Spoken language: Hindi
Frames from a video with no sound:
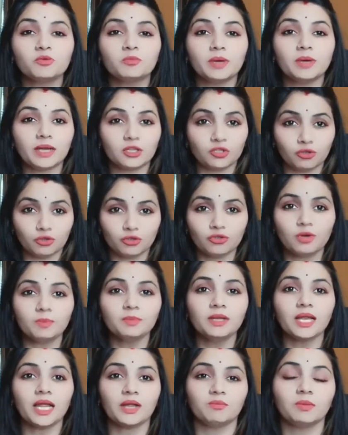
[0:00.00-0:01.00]
हूँ मैंने जो जो
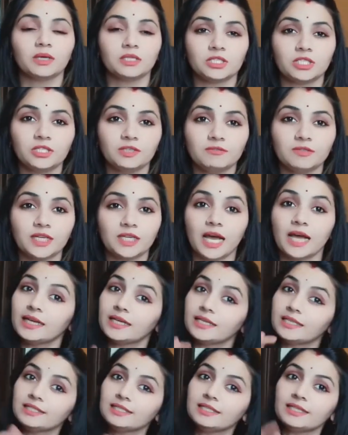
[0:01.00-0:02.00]
अपनी लाइफ में अचीव किया
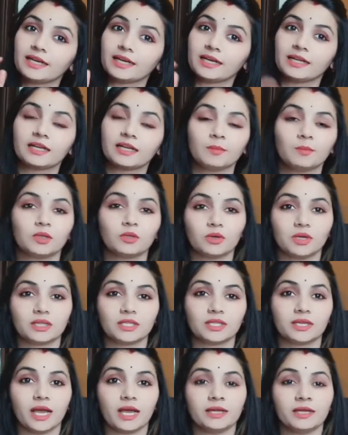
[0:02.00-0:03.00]
है इसी टेक्निक की
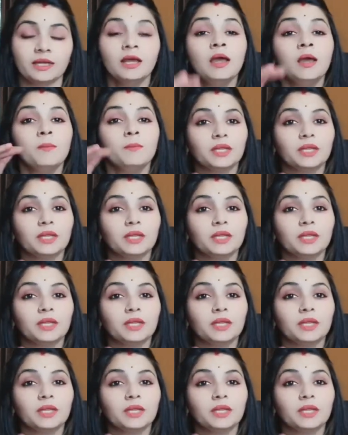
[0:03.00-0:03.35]
बदौलत किया है